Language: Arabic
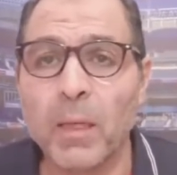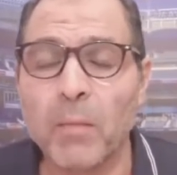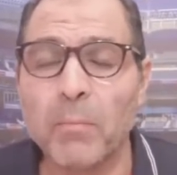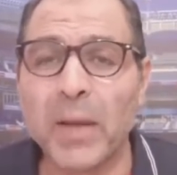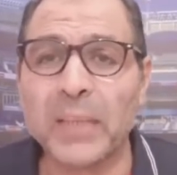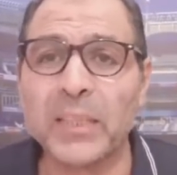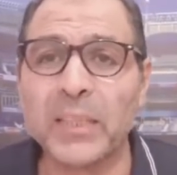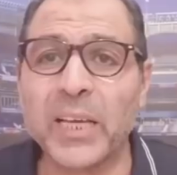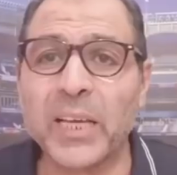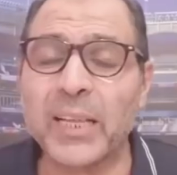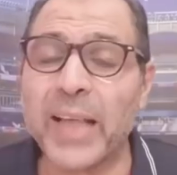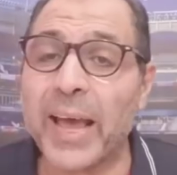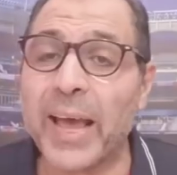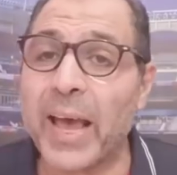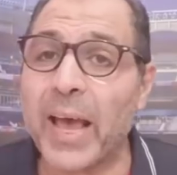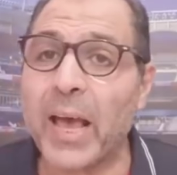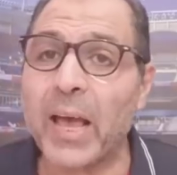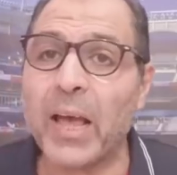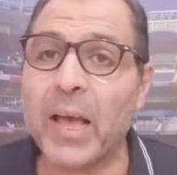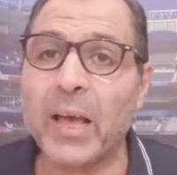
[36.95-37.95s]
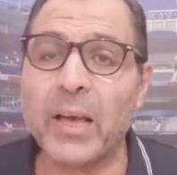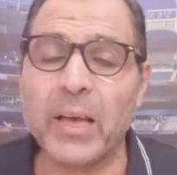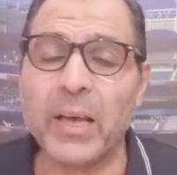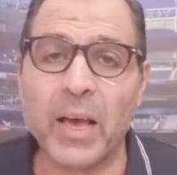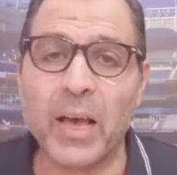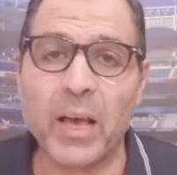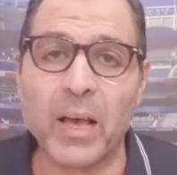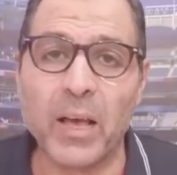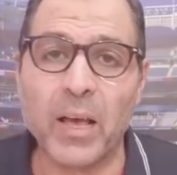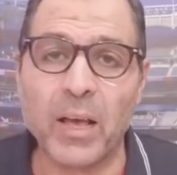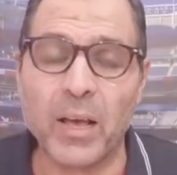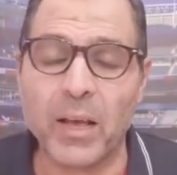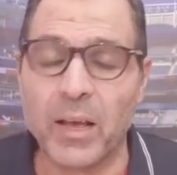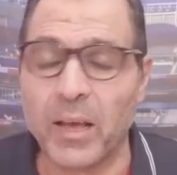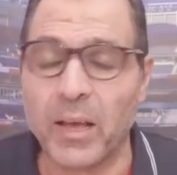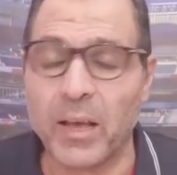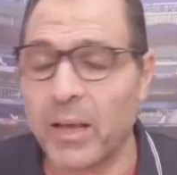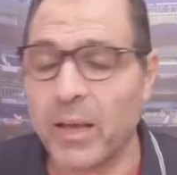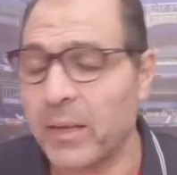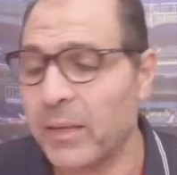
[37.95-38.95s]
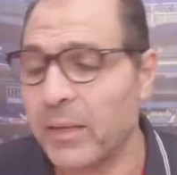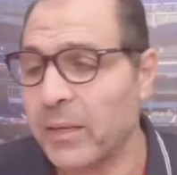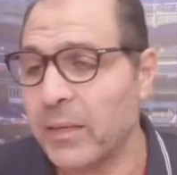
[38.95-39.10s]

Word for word: بعد كده يا يا